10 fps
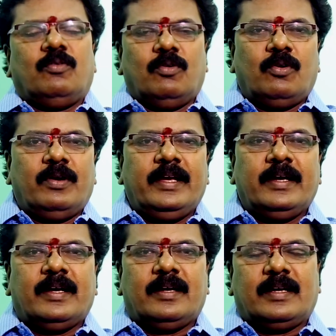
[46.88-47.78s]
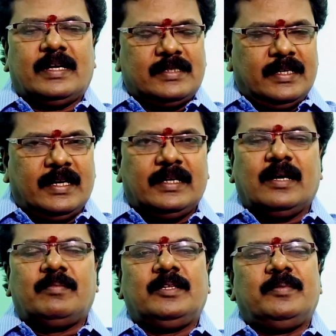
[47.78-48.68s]
உங்களுடைய ராசிக்கு
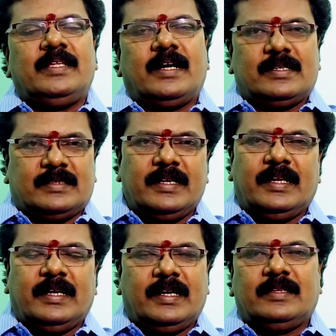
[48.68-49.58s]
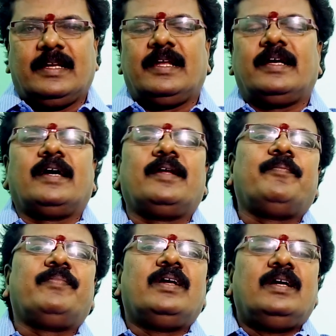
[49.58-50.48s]
ரெண்டாம் அதிபதியான சனி லக்னத்திலே இருக்கார்
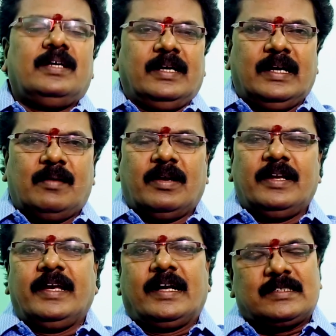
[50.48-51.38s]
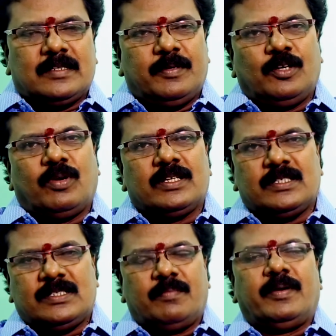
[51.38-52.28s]
ரெண்டாம் இடம் நீங்கள் கஷ்டப்பட்டு
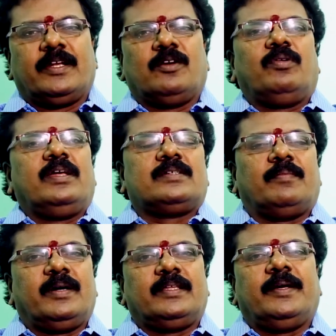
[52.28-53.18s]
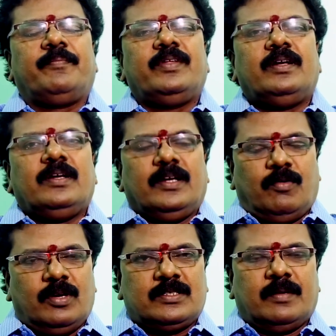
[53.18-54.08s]
உழைச்சி சம்பாதிக்கக்கூடிய சம்பாத்தியம்
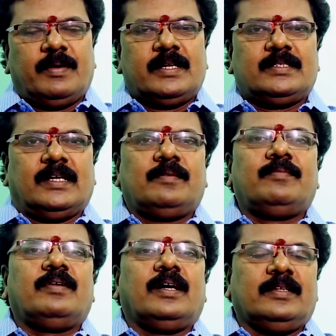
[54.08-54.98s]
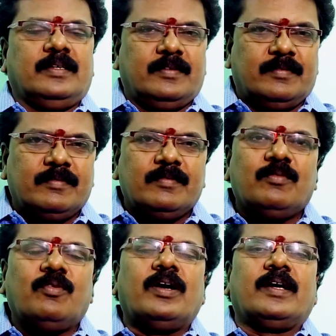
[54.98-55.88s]
எவ்வளோ சம்பாதிச்சாலும் அது
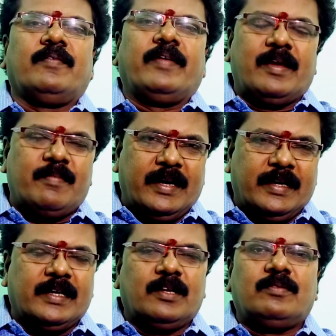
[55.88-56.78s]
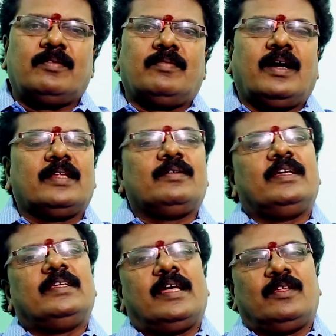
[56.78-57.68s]
உங்களுக்கு விரயமாகிக்கிட்டே இருக்கும் அல்லது
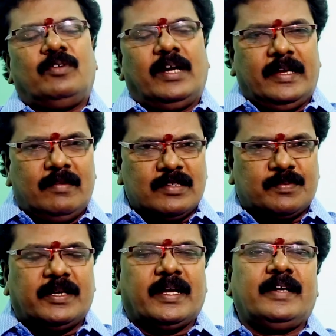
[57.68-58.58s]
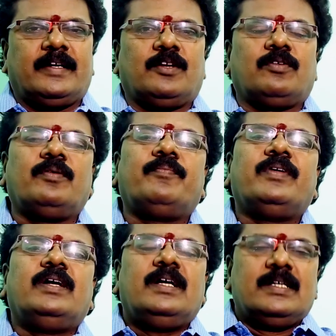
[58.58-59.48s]
எதுலையாவது உங்களை இன்வெஸ்ட்மெண்ட் ஆகிட்டே இருக்கும்
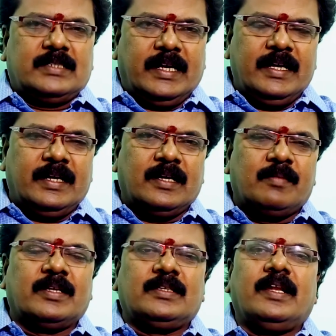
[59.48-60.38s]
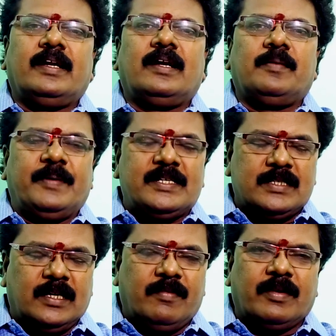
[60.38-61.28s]
சனி ரெண்டாம் இடத்தில் இருக்கிற பேச்சில்